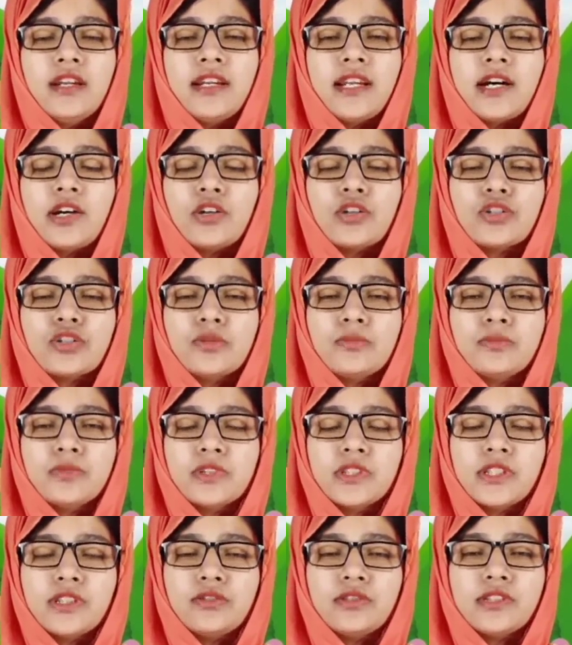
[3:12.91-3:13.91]
না
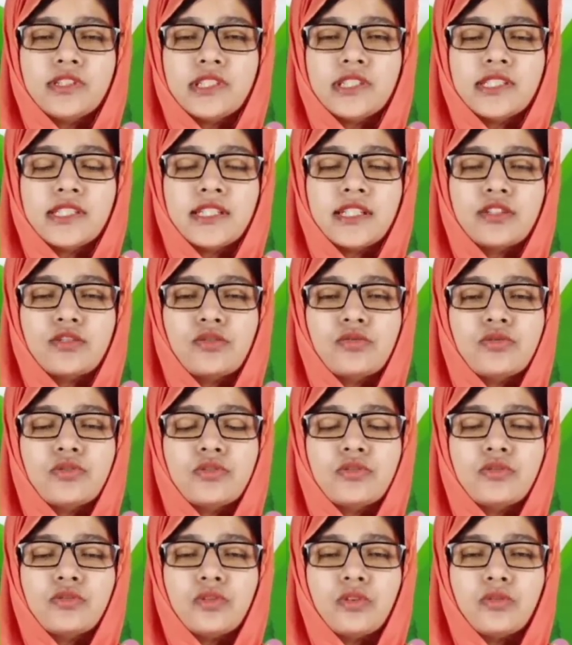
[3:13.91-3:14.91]
অসম্মতি রয়েছে সেটা সৌজন্য